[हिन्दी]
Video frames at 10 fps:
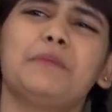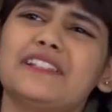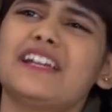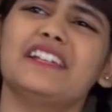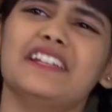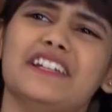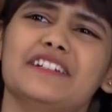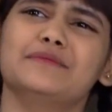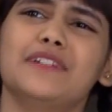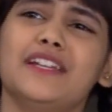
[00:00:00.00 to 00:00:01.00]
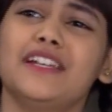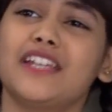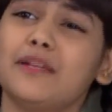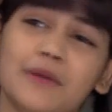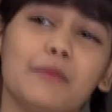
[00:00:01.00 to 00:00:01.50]
ना पता नहीं है
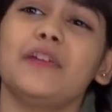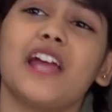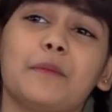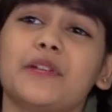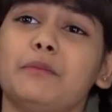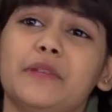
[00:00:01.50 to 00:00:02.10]
आपकी मम्मी आपके